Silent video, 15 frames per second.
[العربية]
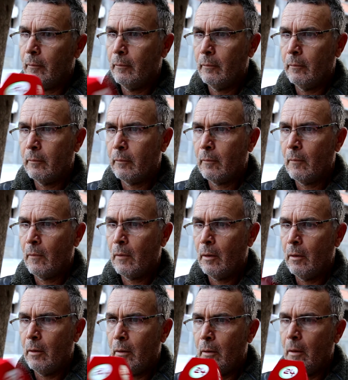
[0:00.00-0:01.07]
دابا انت مع هذا
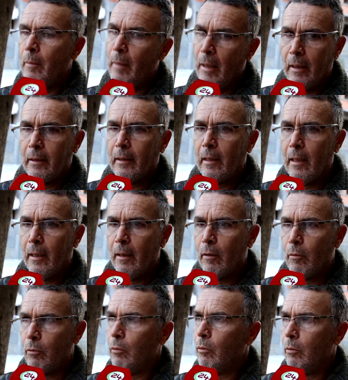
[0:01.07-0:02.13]
القرار مع
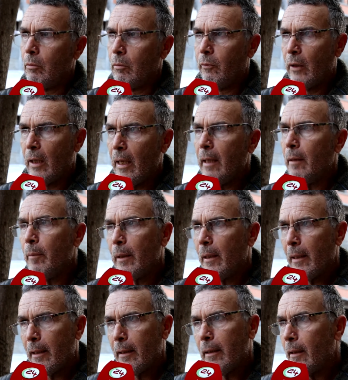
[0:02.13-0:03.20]
القرار وفرحان به
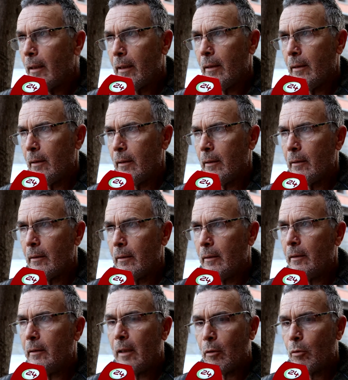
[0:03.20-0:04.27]
لان راه
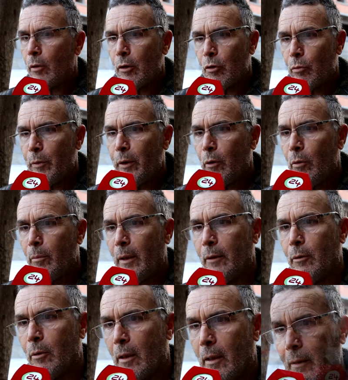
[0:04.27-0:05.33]
للضروره تبيح
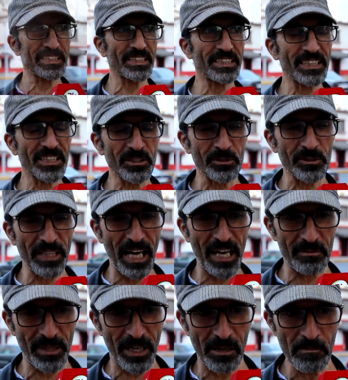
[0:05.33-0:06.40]
المحظوره تجد تكون
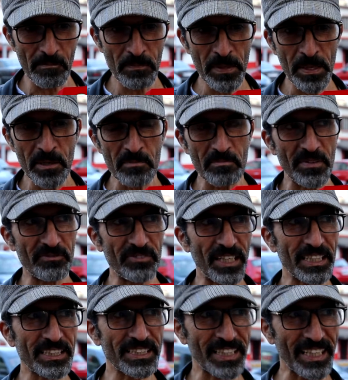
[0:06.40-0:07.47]
عامره ما
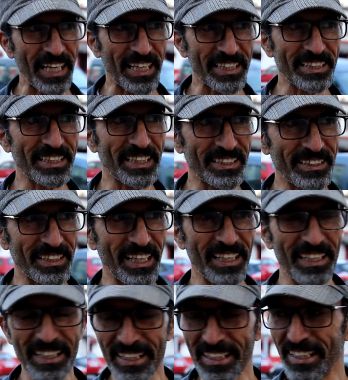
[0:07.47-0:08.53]
فيهاش القضيه
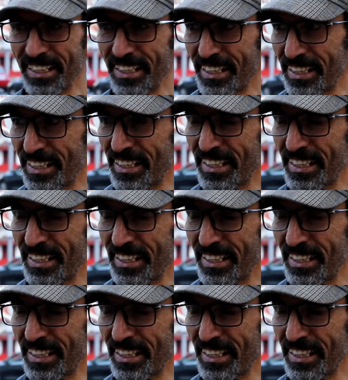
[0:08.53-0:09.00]
ديال آه،